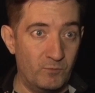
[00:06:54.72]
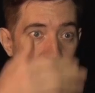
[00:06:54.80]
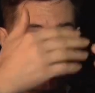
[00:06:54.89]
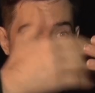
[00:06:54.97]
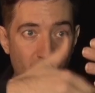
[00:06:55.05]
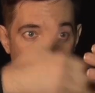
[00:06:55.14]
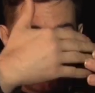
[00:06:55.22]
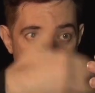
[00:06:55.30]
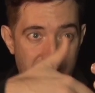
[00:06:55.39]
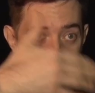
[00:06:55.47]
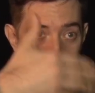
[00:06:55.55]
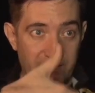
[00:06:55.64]
много-много
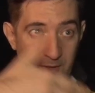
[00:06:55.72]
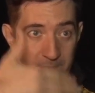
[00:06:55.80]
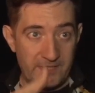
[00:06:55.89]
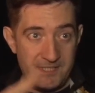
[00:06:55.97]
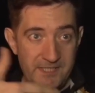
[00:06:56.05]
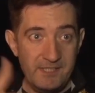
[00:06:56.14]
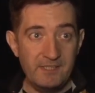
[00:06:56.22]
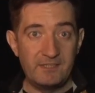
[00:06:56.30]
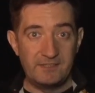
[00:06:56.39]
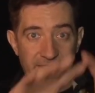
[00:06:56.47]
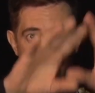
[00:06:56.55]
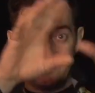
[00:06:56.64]
стеклянных
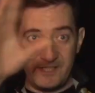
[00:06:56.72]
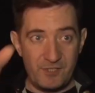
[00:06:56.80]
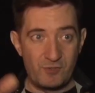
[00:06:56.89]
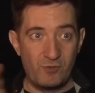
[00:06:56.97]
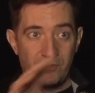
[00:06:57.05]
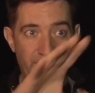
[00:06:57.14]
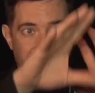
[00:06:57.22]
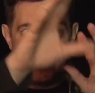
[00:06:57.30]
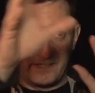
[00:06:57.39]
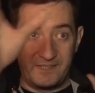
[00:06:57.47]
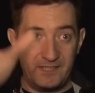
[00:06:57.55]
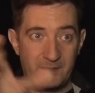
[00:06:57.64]
пластинок, на них нарисованы
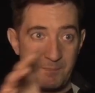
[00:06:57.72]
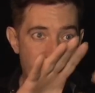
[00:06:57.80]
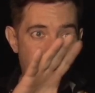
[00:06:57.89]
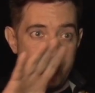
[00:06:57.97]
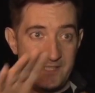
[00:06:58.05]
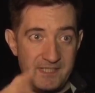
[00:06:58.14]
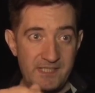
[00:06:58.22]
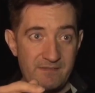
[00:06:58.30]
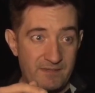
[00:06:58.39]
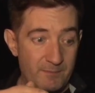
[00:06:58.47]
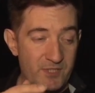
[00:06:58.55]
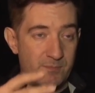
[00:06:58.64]
какие-то
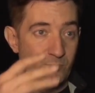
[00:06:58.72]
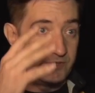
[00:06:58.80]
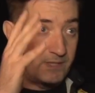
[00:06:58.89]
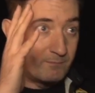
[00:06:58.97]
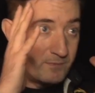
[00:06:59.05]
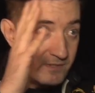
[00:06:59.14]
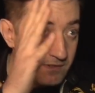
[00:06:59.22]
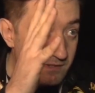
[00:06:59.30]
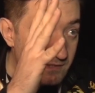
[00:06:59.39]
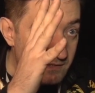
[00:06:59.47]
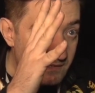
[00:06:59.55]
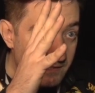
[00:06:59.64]
перспективы. Мы смотрим
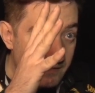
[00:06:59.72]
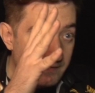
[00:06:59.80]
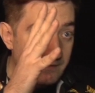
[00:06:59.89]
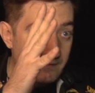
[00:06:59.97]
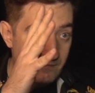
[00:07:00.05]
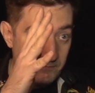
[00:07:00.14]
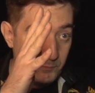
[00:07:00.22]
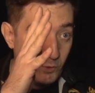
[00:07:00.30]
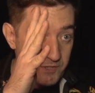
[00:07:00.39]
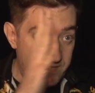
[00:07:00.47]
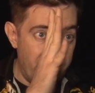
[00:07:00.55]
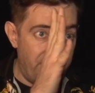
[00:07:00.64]
в
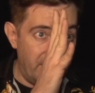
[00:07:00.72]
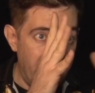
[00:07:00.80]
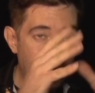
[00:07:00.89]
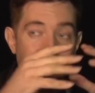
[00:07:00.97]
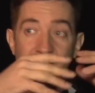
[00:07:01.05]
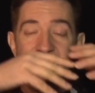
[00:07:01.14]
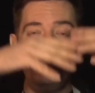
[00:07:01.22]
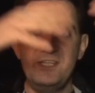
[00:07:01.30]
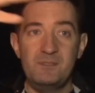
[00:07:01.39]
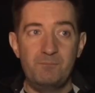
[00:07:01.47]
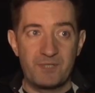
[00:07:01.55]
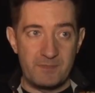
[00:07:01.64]
плоский фонарик и
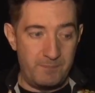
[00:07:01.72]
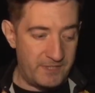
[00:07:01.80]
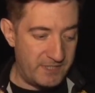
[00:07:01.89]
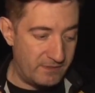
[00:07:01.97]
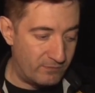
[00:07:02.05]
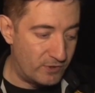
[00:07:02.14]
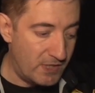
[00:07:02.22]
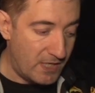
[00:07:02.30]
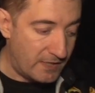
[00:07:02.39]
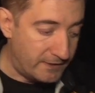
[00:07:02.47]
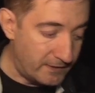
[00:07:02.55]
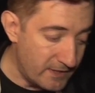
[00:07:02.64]
видим перспективу.
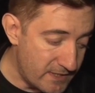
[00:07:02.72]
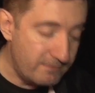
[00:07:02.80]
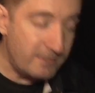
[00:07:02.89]
На нас